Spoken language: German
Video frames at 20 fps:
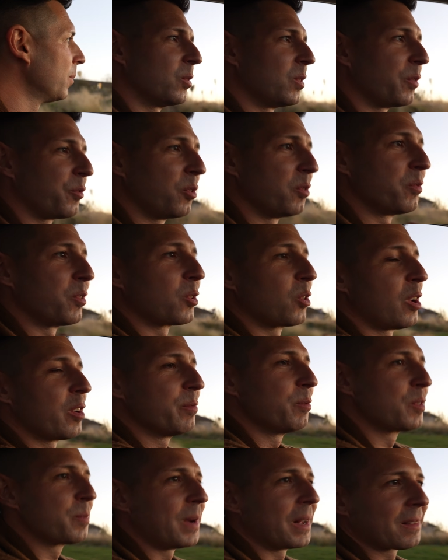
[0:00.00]
Und der 5er
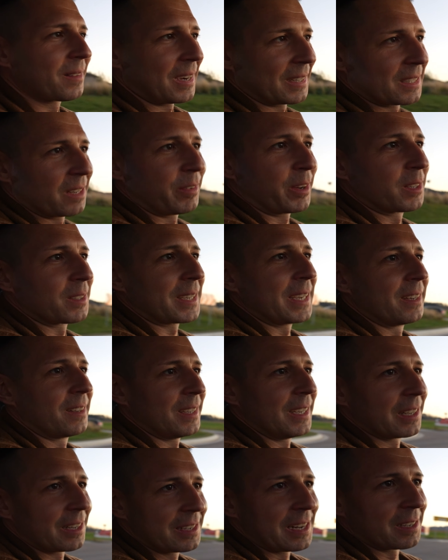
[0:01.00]
Golf, muss man halt sagen, da war der
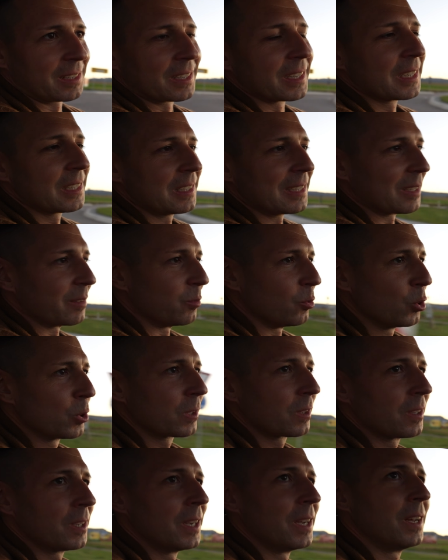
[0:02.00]
GTI e dann halt eine richtige
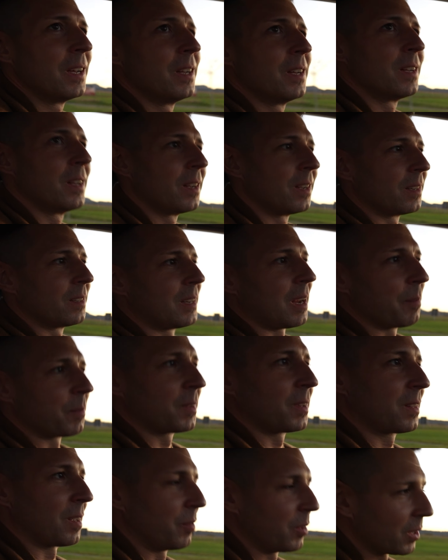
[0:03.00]
Wucht. Da haben
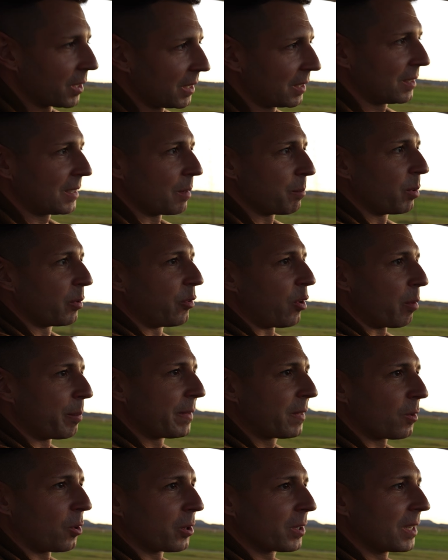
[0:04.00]
sie sich dann wieder richtig an
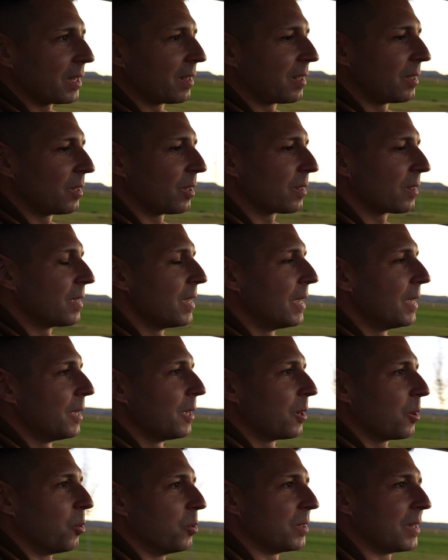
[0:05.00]
Performance orientiert.
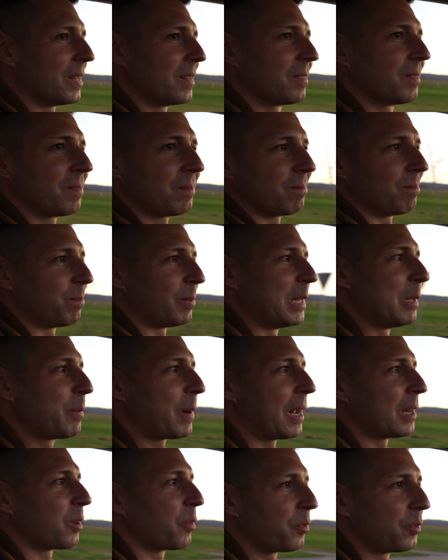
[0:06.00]
Und dann blieb
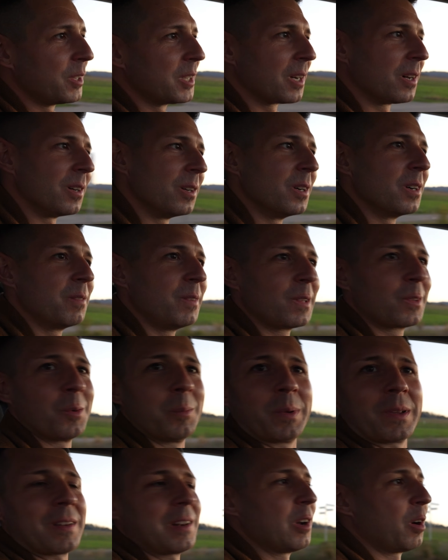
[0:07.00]
halt der Vierer irgendwie so
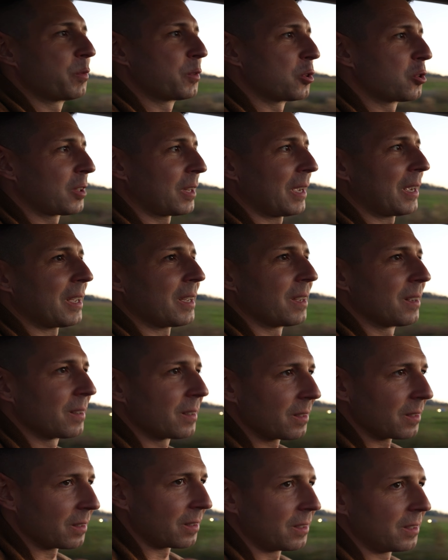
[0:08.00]
ein bisschen auf der Strecke.
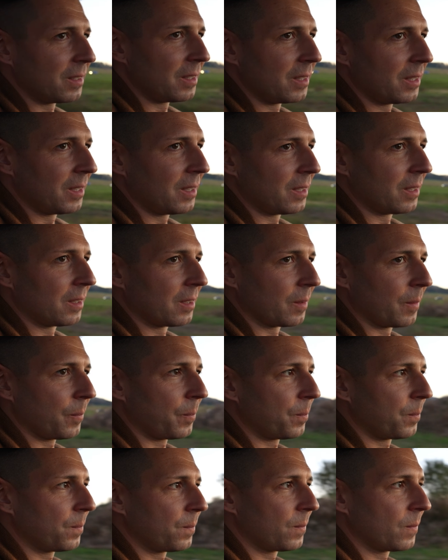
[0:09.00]
Die
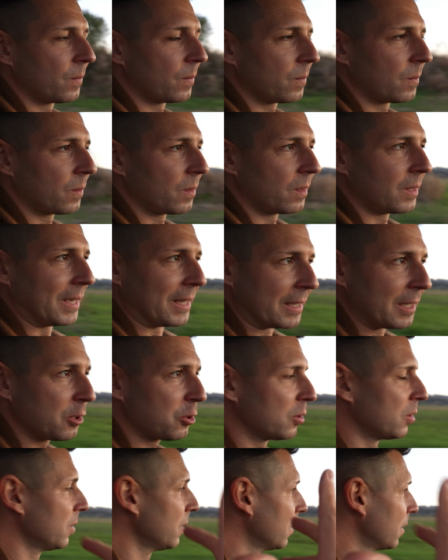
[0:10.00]
die
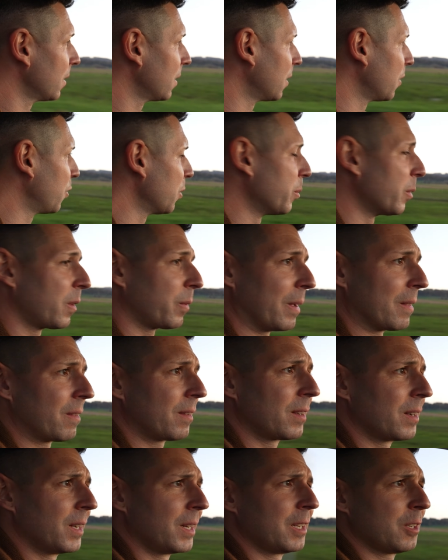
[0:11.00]
Edition, die
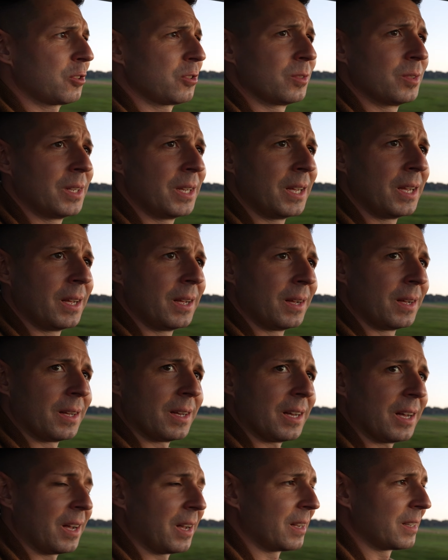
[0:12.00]
25er Edition,
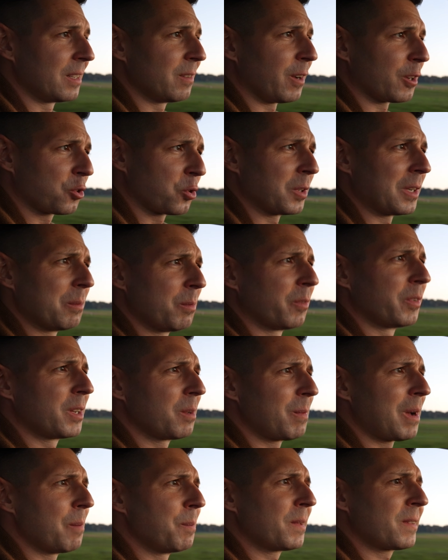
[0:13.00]
äh, die war schon immer
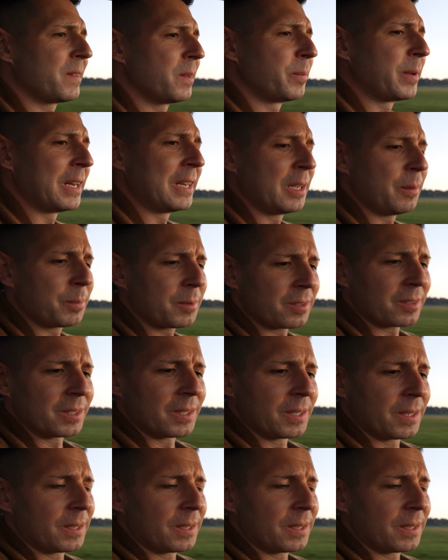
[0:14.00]
wieder mal ein bisschen beliebt.